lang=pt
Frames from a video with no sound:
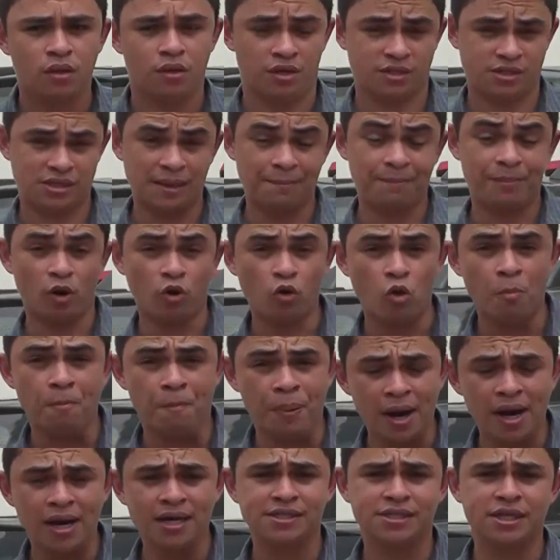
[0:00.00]
Está
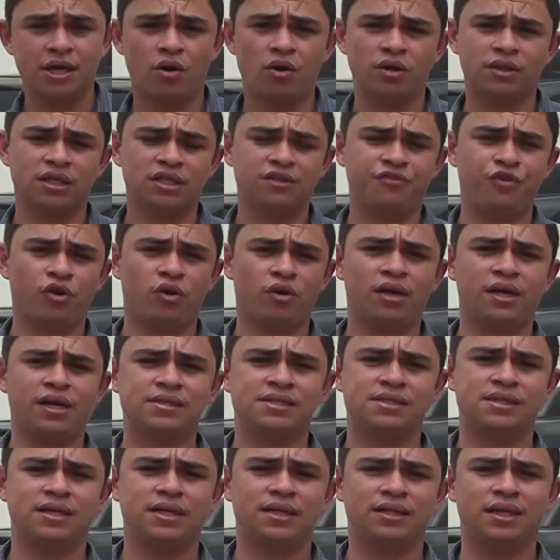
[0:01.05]
preocupante a onda de
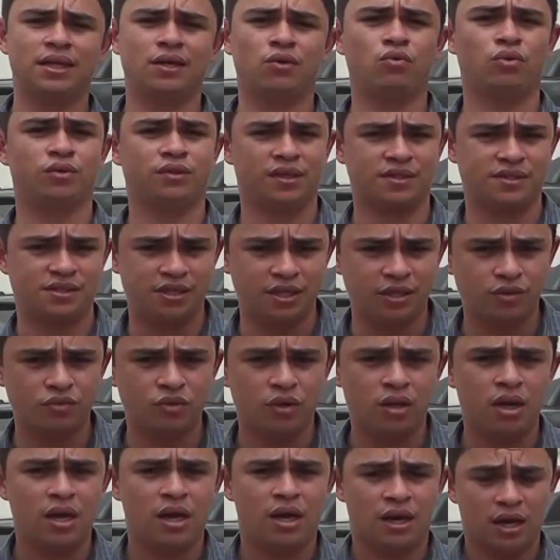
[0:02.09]
violência que tem acontecido
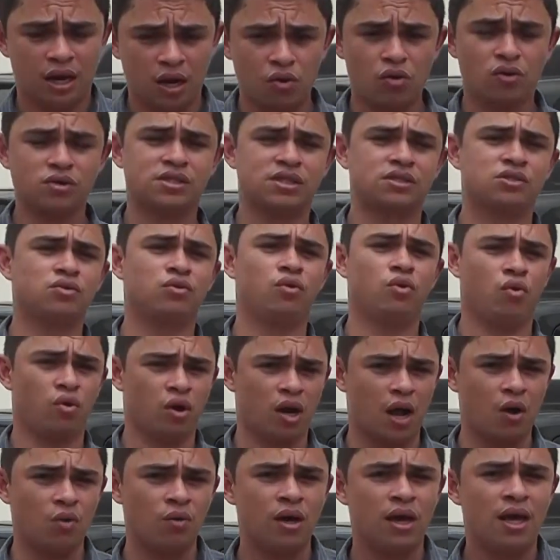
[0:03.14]
na nossa zona
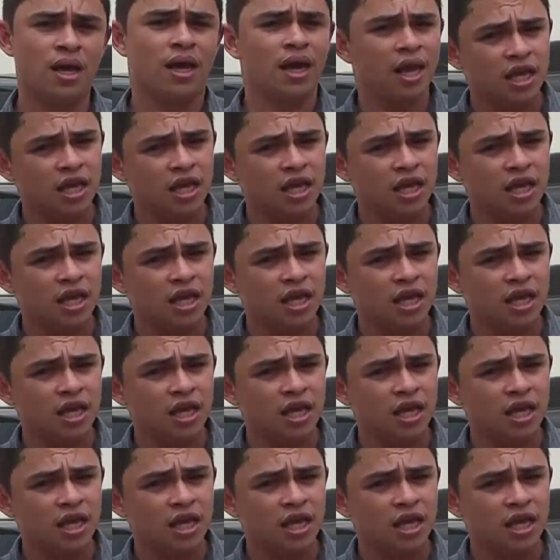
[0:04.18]
rural,